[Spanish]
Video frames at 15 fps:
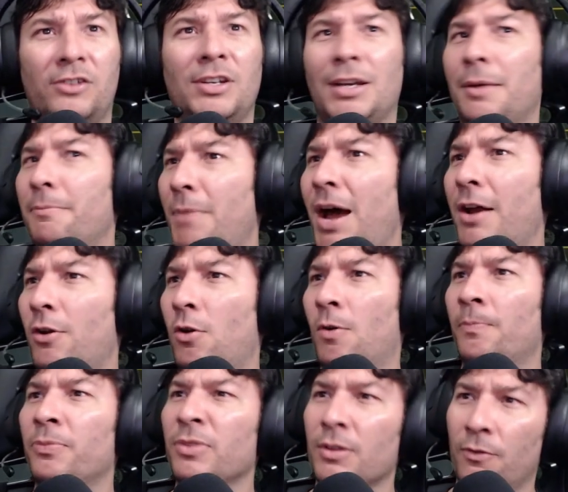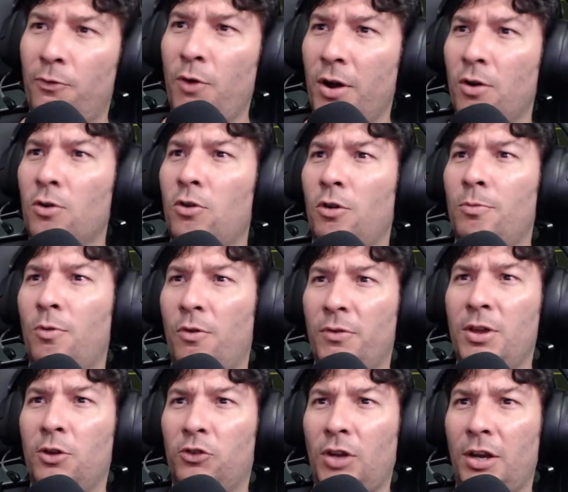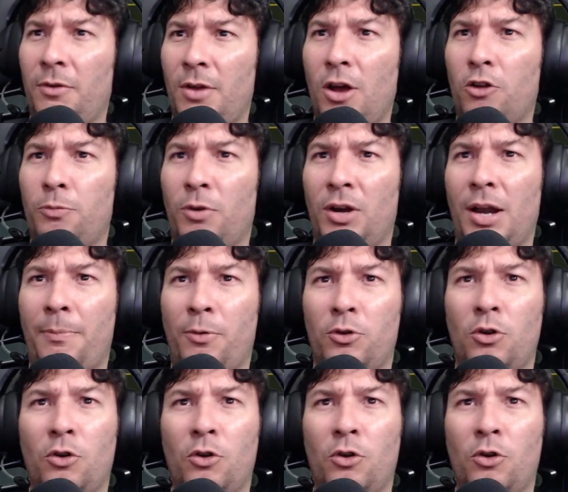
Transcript: Sin embargo, fueron conmovidos y aliviados por el apoyo